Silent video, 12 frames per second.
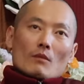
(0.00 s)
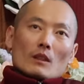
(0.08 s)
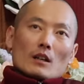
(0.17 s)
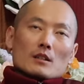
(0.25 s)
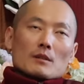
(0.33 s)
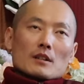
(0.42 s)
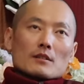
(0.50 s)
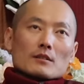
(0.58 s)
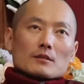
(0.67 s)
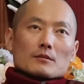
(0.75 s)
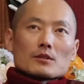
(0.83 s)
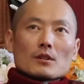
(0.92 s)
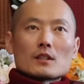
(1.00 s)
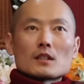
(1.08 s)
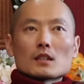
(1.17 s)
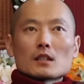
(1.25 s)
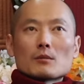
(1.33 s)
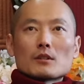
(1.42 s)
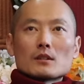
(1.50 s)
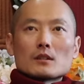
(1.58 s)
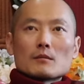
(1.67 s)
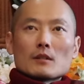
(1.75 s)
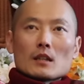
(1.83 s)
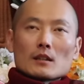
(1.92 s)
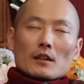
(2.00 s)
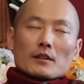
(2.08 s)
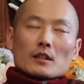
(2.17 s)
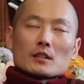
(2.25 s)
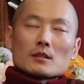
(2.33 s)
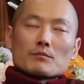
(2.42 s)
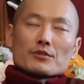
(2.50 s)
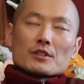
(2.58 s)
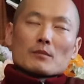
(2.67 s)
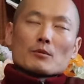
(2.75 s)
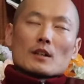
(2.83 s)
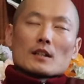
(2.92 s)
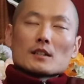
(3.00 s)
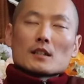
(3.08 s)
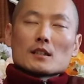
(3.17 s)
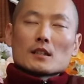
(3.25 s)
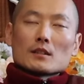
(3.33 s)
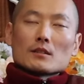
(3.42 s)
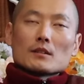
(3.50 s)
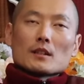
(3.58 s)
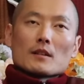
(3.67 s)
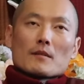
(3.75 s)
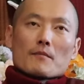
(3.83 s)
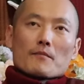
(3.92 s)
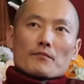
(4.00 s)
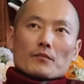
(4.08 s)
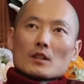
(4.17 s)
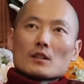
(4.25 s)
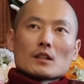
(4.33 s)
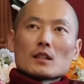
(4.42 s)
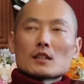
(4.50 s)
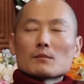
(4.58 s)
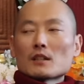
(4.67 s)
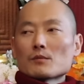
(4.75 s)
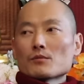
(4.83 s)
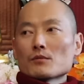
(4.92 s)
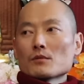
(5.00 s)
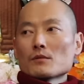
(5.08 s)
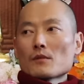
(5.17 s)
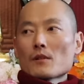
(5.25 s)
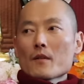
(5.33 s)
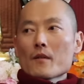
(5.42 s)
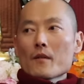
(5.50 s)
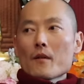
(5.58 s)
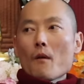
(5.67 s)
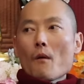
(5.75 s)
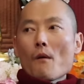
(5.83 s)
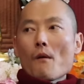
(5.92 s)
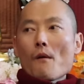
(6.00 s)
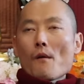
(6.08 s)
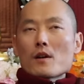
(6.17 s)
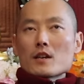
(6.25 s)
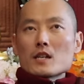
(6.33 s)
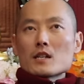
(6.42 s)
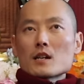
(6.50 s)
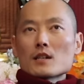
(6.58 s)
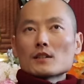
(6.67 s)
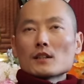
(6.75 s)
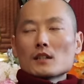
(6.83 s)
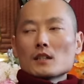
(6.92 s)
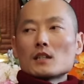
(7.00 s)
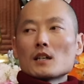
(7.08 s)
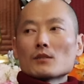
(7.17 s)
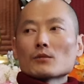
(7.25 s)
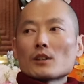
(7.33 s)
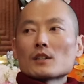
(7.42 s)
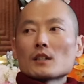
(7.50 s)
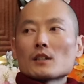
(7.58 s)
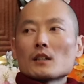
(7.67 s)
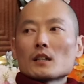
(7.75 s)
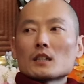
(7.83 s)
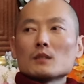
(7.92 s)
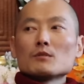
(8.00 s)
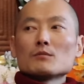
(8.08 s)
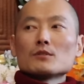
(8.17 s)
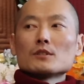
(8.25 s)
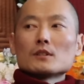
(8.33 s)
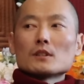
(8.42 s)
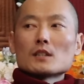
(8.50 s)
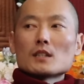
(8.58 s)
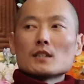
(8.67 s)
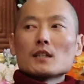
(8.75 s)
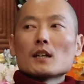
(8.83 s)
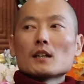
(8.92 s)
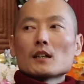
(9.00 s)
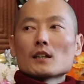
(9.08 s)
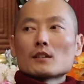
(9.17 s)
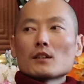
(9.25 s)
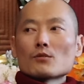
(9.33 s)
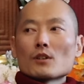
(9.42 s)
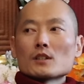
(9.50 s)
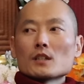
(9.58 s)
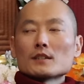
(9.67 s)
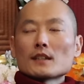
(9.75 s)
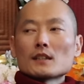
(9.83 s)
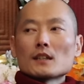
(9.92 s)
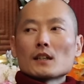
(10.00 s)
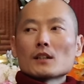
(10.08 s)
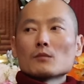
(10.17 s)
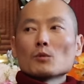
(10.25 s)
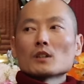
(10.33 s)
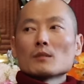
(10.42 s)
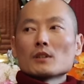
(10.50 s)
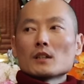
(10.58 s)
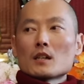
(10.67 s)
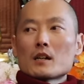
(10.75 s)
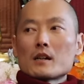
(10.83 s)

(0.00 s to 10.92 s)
다시 말해서 정리를 하자면은 대상을 지금 붙잡고 알아차린다는 건데 그렇게는 하지 마십시오. 일을 하실 땐 일을 해도 괜찮아요. 그 부분은 지혜가 해결해 줘야지 싸띠가 해결 못 합니다.